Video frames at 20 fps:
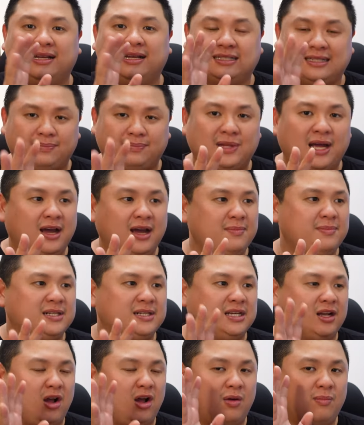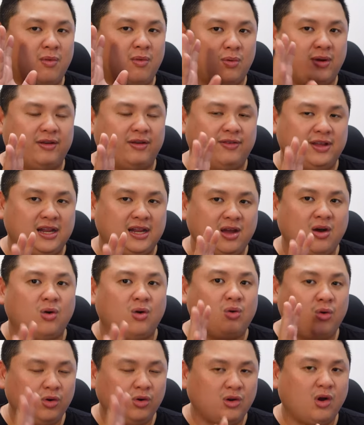sắp tới mình sẽ có một cái video
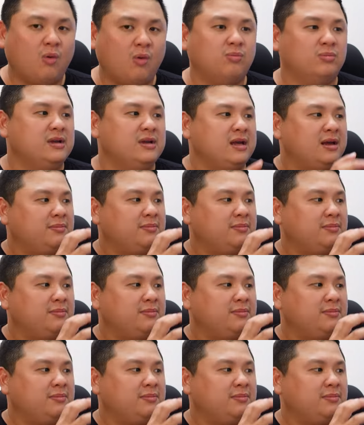cuối cùng